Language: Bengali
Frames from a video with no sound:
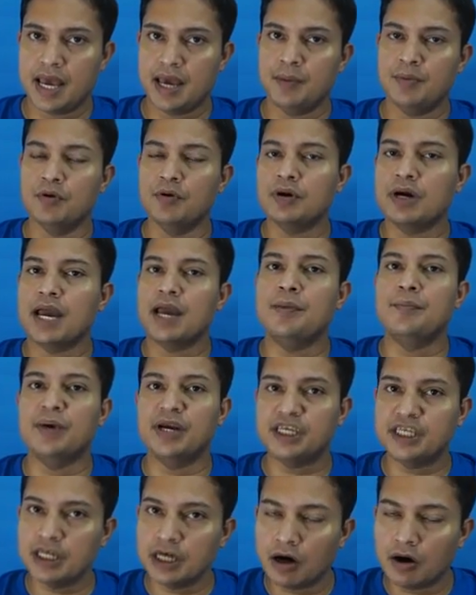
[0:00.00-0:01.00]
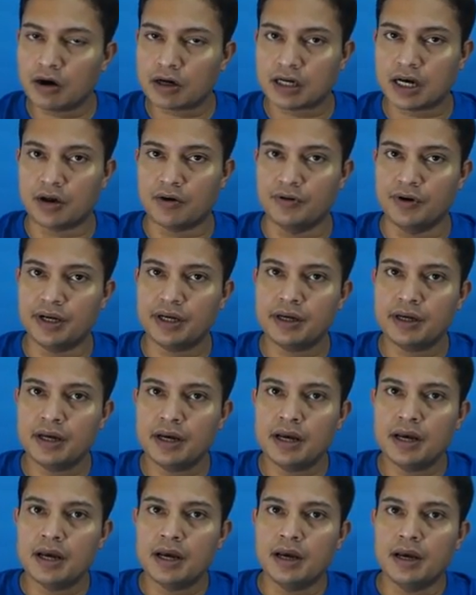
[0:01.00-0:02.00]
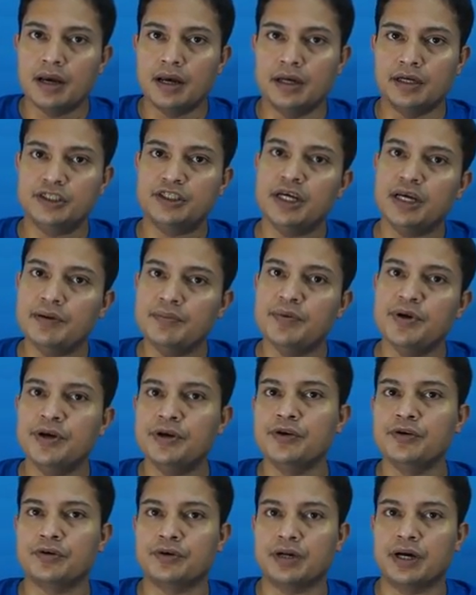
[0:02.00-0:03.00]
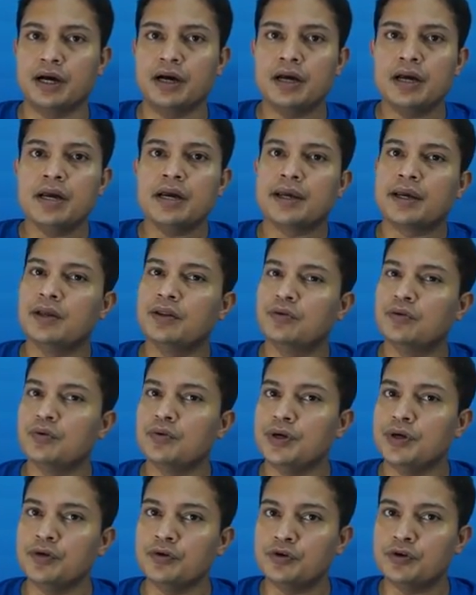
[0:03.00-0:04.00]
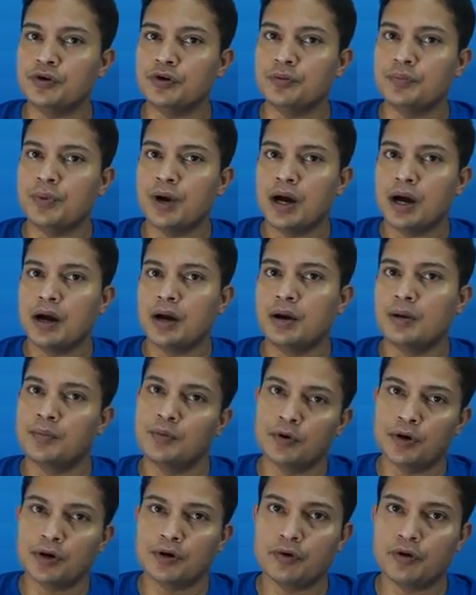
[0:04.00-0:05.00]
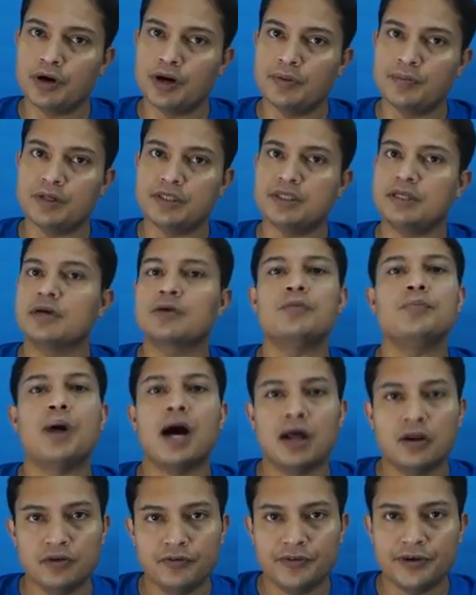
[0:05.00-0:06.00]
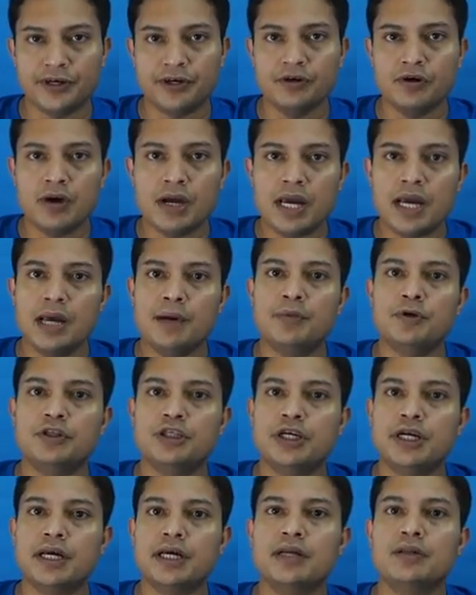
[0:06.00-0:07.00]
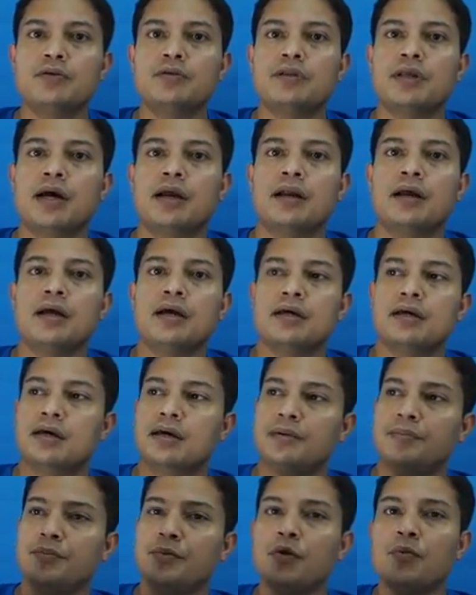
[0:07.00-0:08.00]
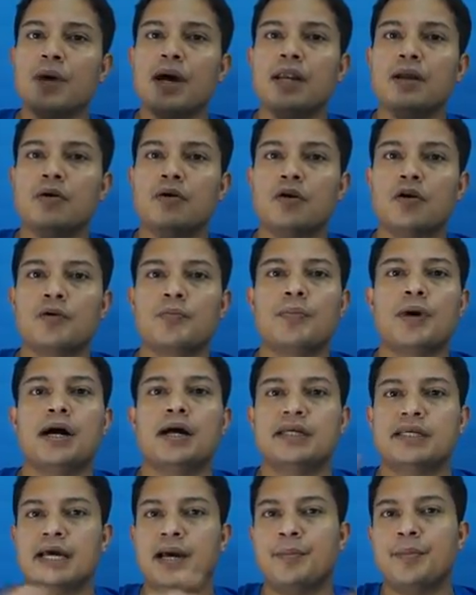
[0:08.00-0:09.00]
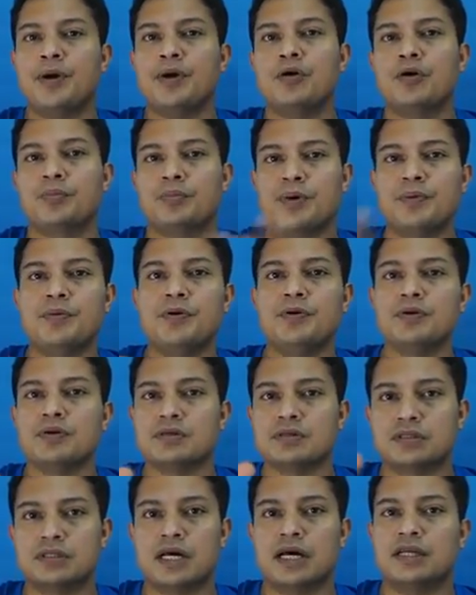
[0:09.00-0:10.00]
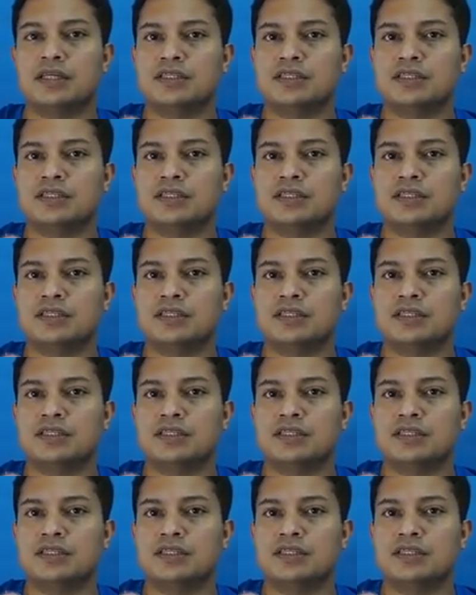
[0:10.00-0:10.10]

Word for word: এবং এই বেশি হওয়ার কারণে সেই ভিডিওটা কিন্তু ইউটিউব মনে করে নেবে যেটা খুব ভালো ভিডিও এবং সেটা কিন্তু তার মোবাইলে হোক বা ট্যাবে হোক বিভিন্ন তার